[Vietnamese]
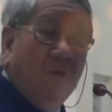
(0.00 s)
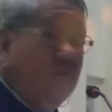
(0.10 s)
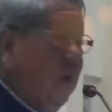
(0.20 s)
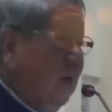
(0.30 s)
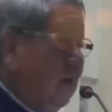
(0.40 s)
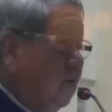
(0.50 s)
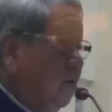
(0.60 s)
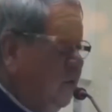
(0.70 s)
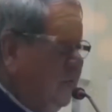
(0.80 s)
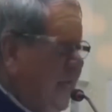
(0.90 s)
không phải là
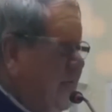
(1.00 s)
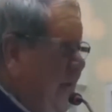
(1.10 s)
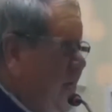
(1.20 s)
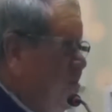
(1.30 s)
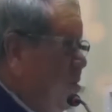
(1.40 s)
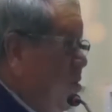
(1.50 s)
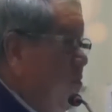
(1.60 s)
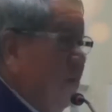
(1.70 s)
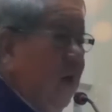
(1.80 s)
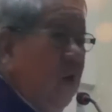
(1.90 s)
trái cây,
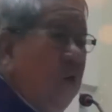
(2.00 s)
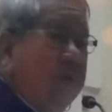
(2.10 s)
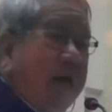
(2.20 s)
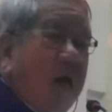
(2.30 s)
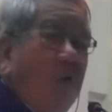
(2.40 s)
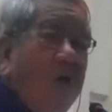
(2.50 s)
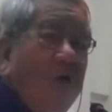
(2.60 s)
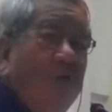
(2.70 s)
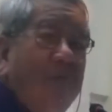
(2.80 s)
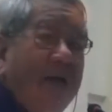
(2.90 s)
không phải là hộp kẹo
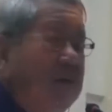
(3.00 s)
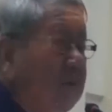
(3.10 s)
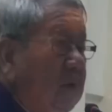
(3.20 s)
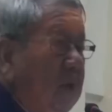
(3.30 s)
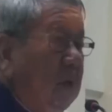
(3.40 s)
hay là hộp bánh,